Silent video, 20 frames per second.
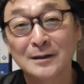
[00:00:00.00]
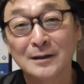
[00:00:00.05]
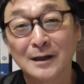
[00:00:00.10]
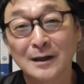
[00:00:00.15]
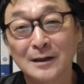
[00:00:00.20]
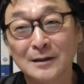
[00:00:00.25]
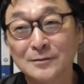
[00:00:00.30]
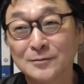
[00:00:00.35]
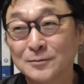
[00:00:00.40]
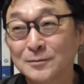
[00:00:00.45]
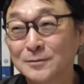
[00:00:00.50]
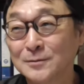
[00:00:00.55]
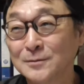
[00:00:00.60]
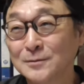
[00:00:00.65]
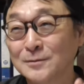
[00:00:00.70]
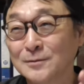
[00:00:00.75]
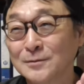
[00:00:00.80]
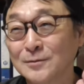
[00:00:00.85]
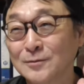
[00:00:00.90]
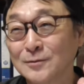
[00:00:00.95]
あ
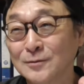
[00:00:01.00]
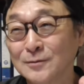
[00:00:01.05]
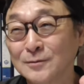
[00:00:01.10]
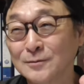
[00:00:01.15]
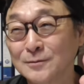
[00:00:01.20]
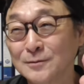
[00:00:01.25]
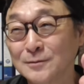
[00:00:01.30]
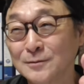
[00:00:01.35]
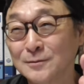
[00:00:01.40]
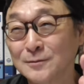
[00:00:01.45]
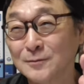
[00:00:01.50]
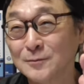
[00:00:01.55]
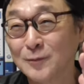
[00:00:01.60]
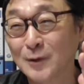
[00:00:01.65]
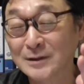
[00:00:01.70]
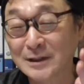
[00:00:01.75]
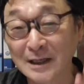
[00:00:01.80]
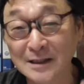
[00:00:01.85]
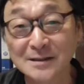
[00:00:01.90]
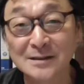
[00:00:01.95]
のー、その、
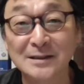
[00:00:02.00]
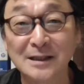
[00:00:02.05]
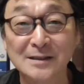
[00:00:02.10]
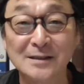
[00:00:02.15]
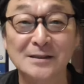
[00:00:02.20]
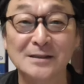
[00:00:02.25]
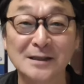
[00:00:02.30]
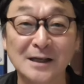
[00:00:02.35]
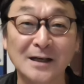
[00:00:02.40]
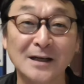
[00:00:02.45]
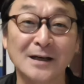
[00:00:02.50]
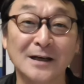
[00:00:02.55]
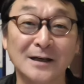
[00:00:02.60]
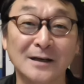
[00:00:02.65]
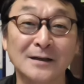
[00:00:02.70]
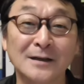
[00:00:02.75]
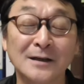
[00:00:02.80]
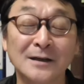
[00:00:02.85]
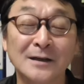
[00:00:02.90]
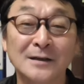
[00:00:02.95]
私たち
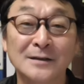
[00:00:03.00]
が、